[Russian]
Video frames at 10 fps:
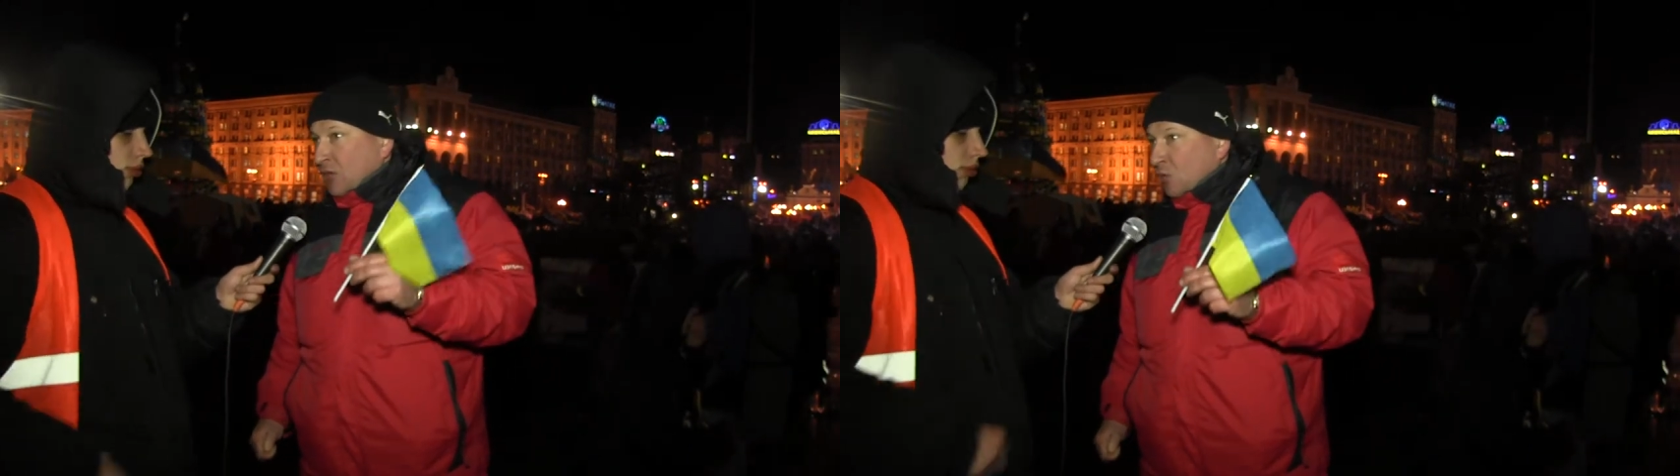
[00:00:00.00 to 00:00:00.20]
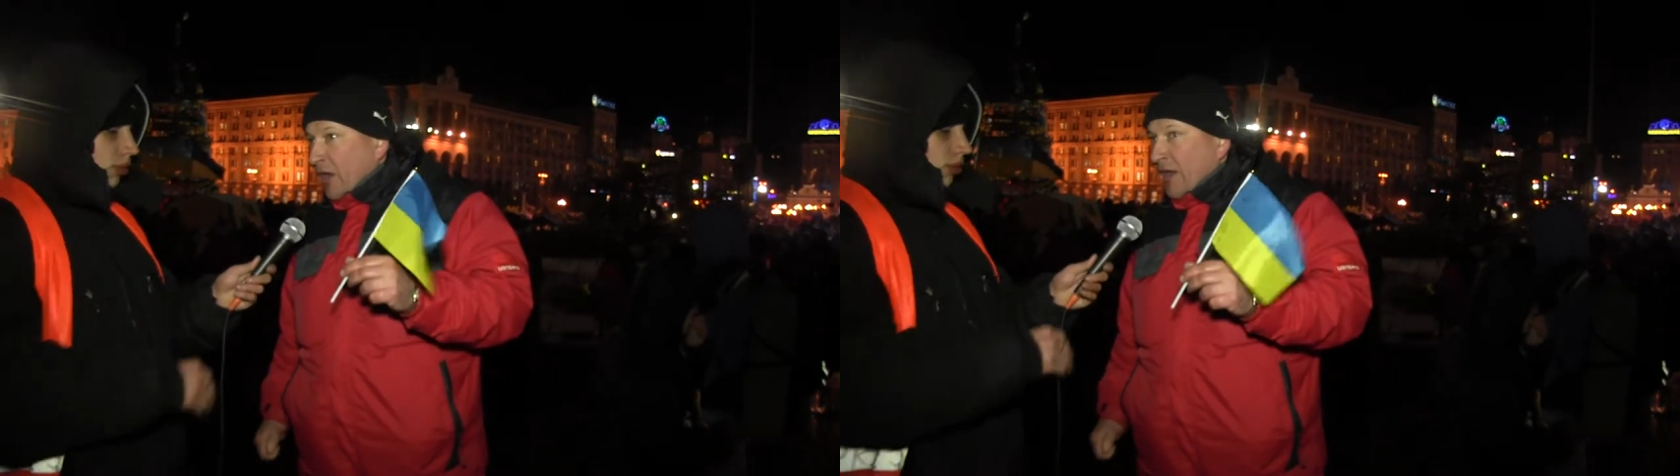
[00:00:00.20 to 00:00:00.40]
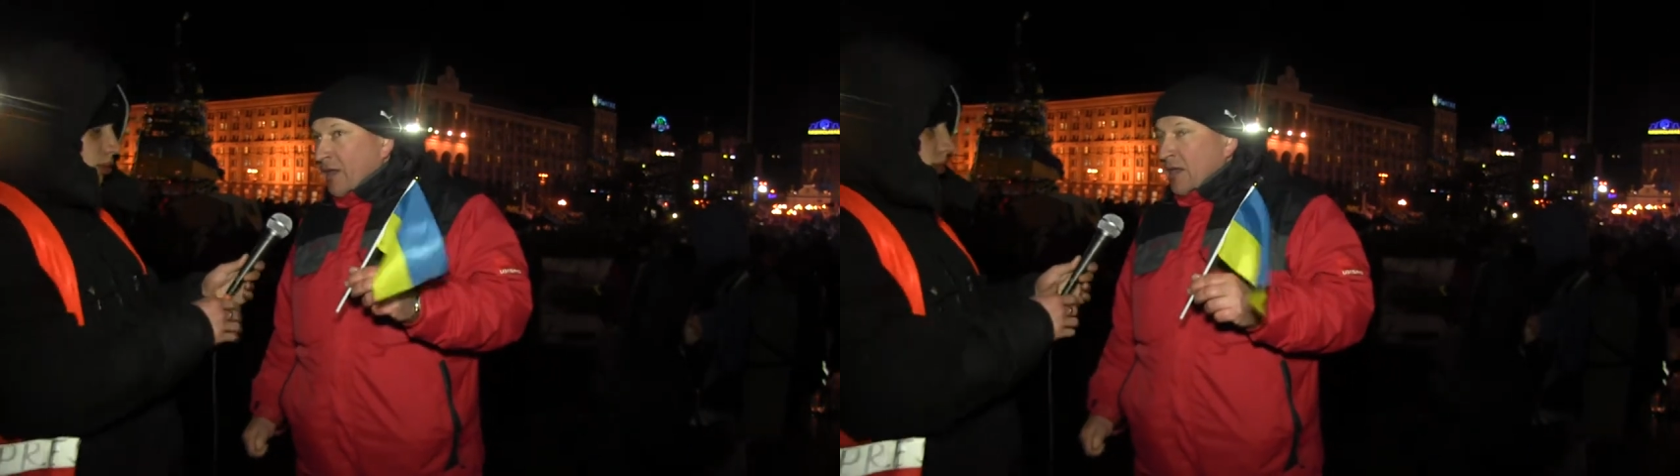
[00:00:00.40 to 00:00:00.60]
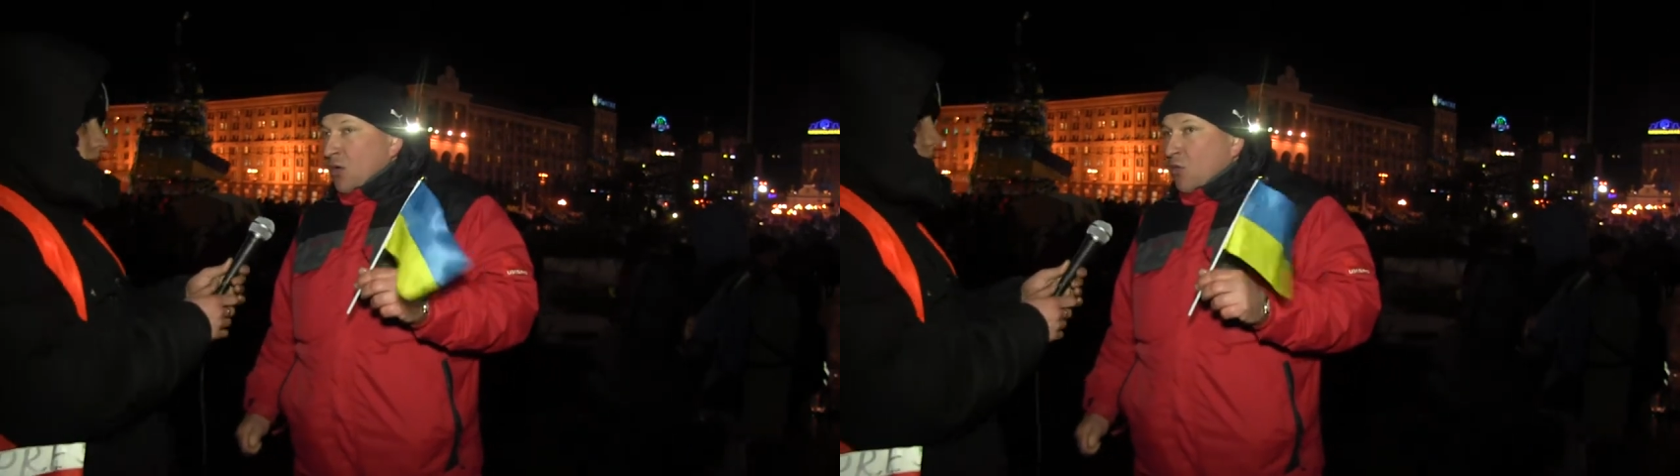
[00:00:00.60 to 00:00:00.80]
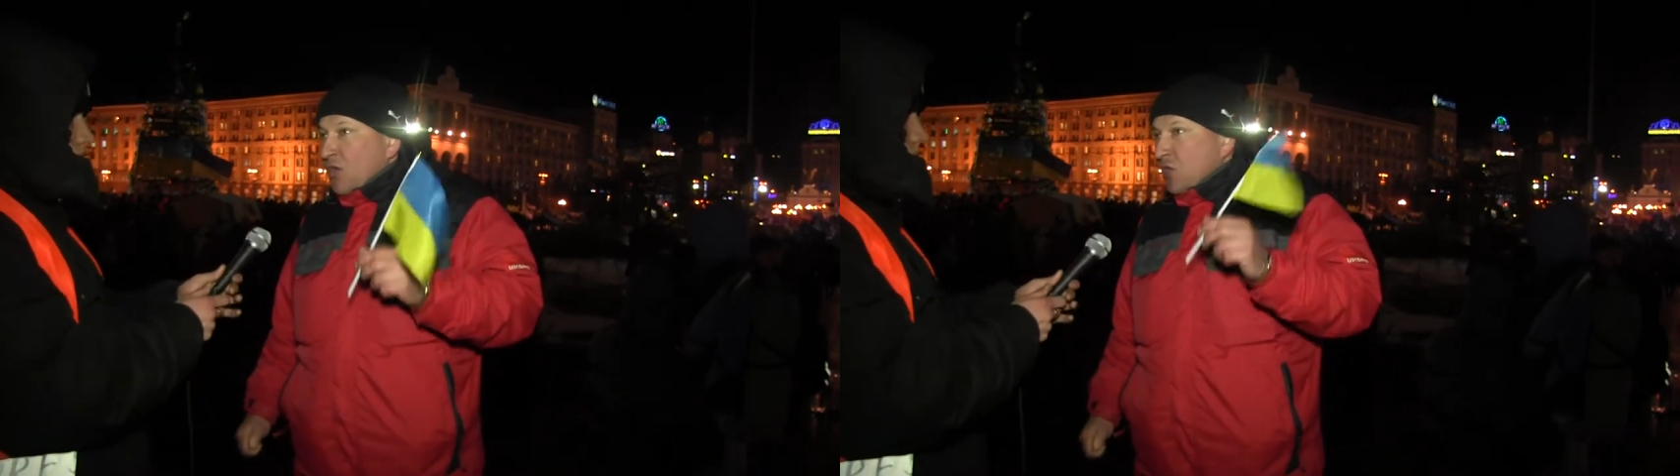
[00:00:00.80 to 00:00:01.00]
который
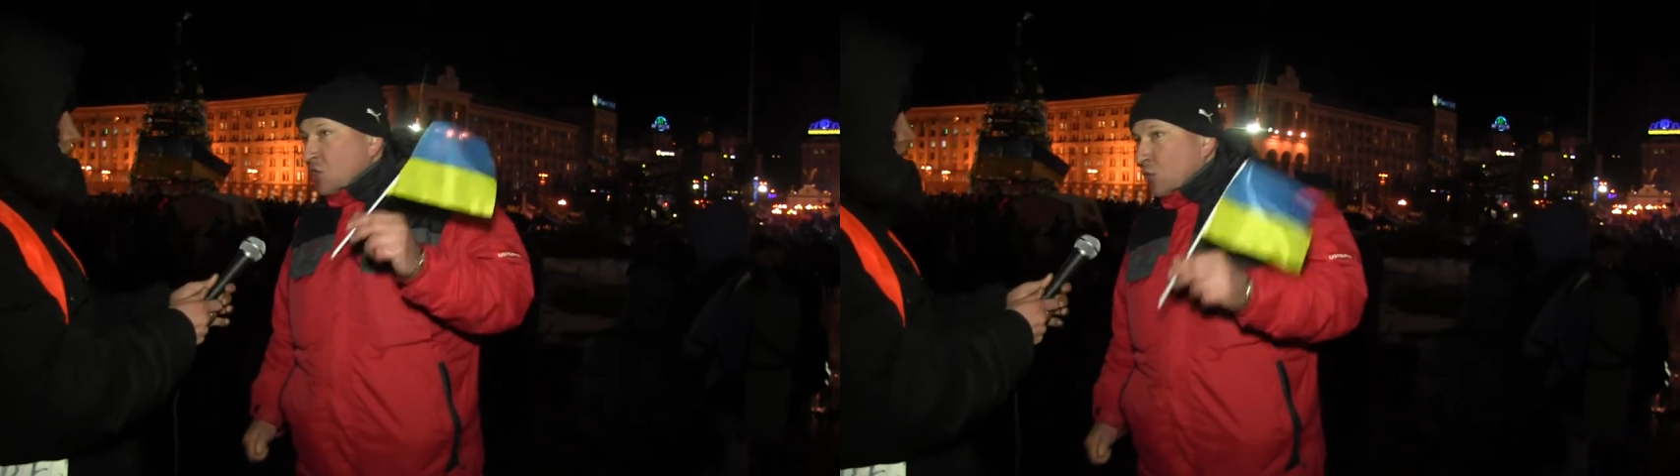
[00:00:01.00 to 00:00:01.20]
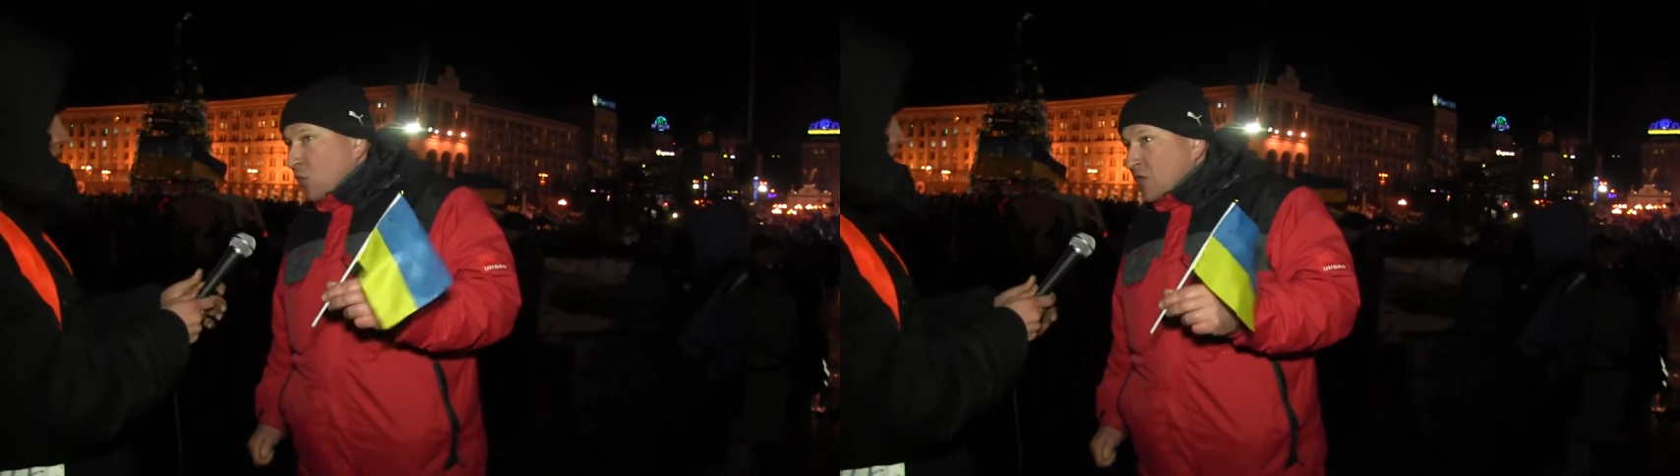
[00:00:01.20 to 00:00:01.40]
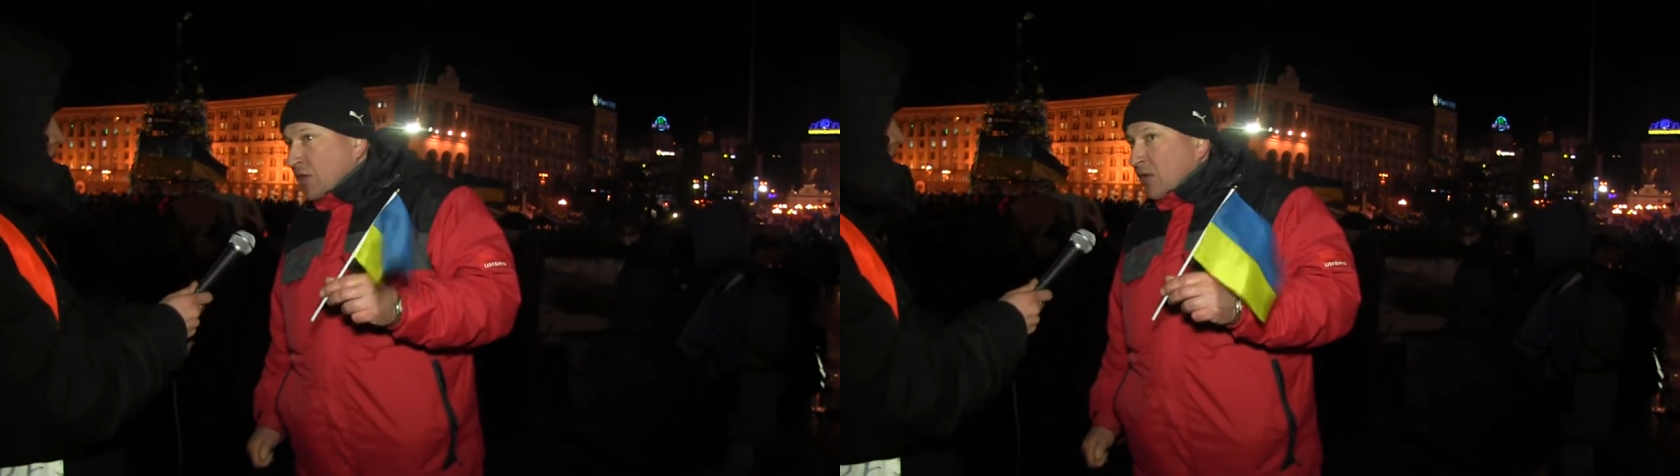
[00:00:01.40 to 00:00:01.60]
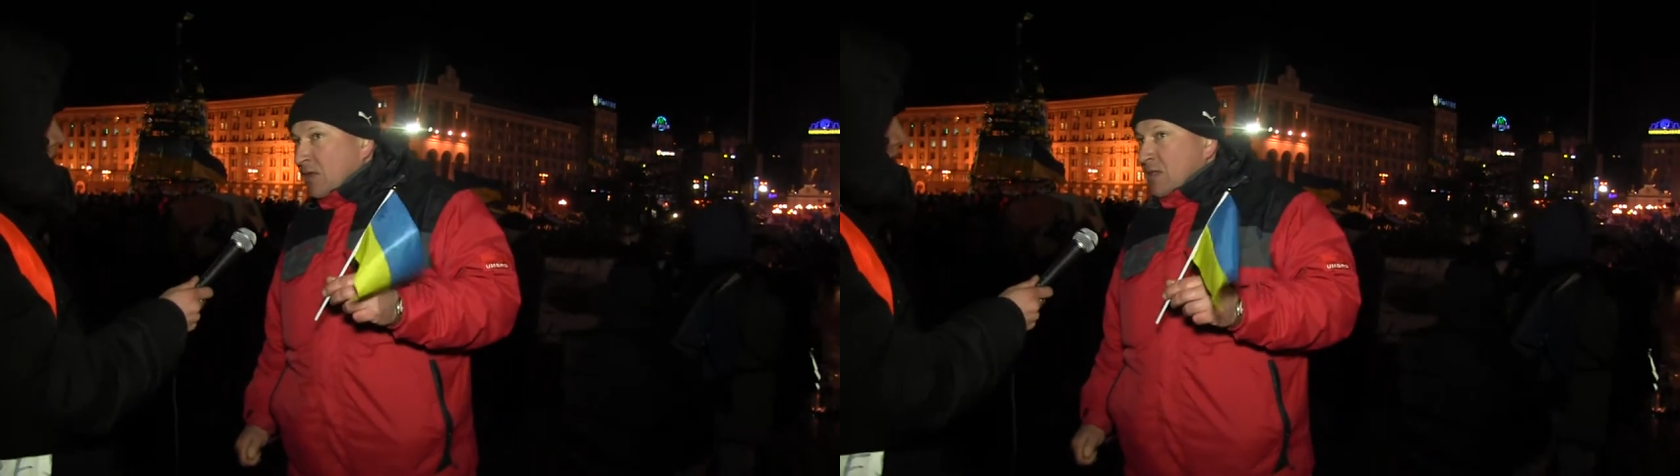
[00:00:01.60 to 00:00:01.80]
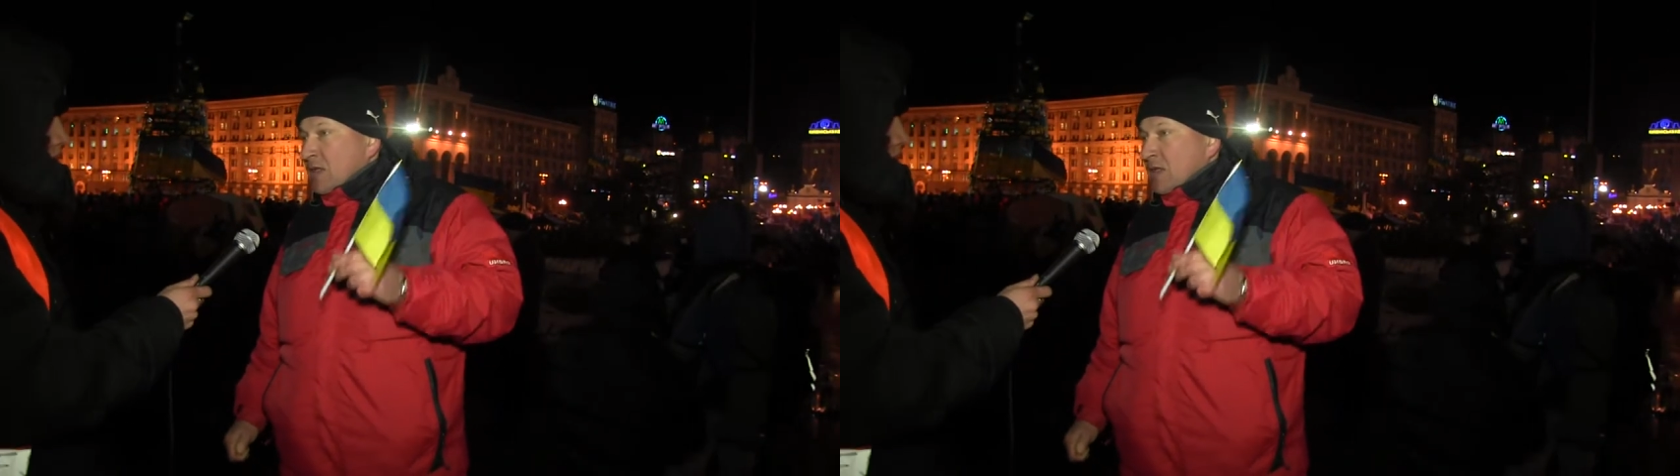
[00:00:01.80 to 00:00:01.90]
уничтожил